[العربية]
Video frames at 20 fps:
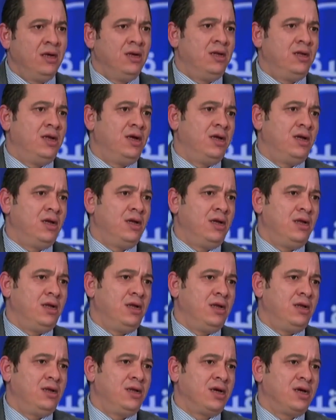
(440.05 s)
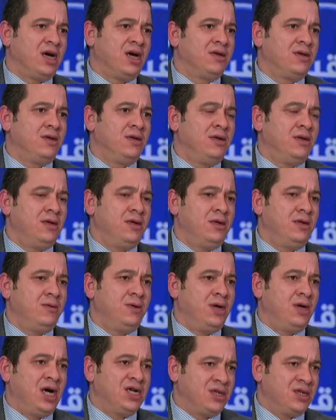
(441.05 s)

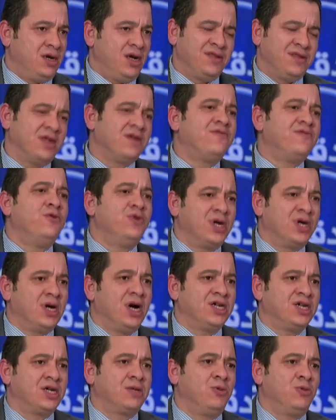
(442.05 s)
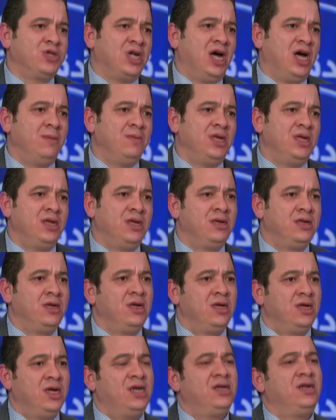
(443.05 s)
عندنا هناك 10 متعاملين
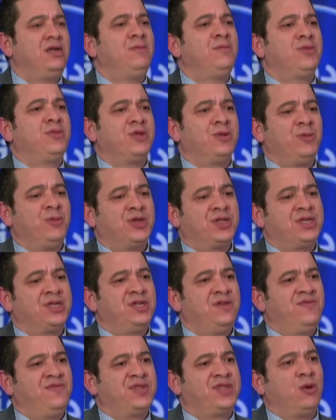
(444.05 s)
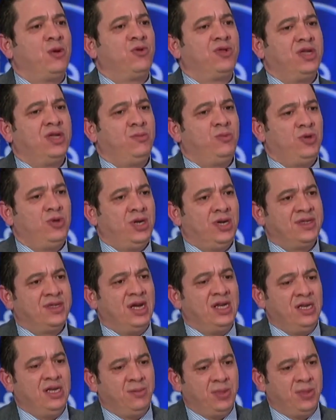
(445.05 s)
يعني مختصين في التوظيف ولا تعليب